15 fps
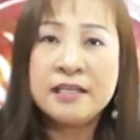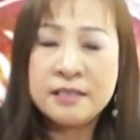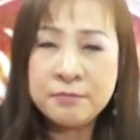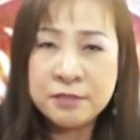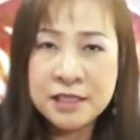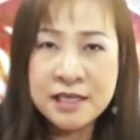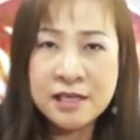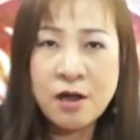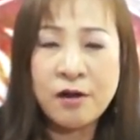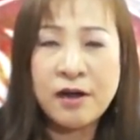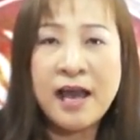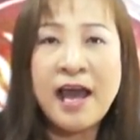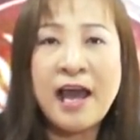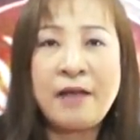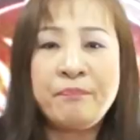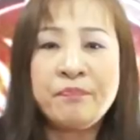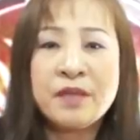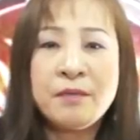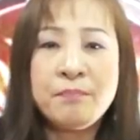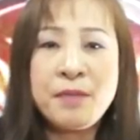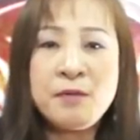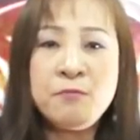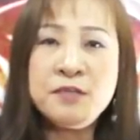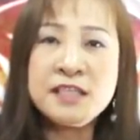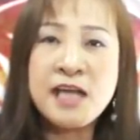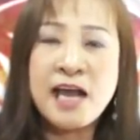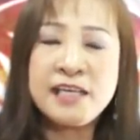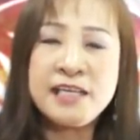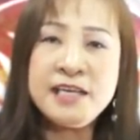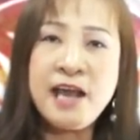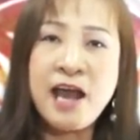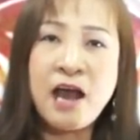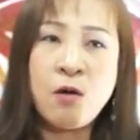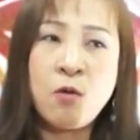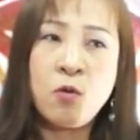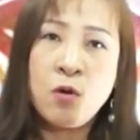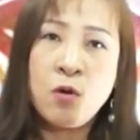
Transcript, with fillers: ยิปซีถอดรหัสเป็นวิชาที่เอา